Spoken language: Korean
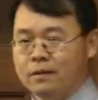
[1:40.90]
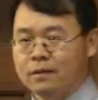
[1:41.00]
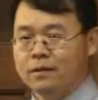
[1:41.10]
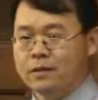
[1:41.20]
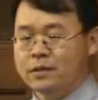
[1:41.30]

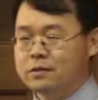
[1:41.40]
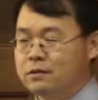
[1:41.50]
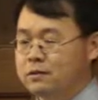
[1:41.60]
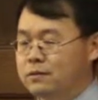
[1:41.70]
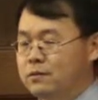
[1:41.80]

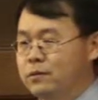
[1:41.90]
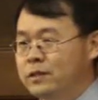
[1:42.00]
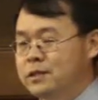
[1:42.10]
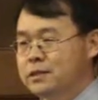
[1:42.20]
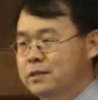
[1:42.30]
하나님께서
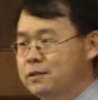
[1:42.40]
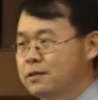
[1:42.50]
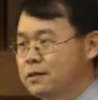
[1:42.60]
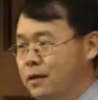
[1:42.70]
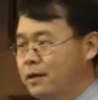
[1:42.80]
원하시는
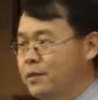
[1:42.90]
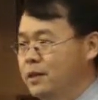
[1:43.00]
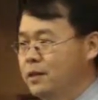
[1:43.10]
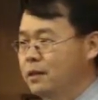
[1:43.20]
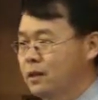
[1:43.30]
그런
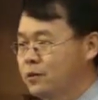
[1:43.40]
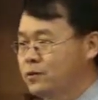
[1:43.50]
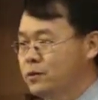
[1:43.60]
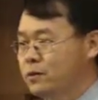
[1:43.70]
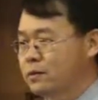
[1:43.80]
삶이 나올
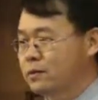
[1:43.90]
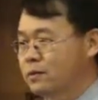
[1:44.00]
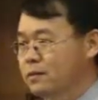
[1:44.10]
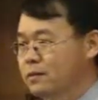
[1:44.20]
수 있도록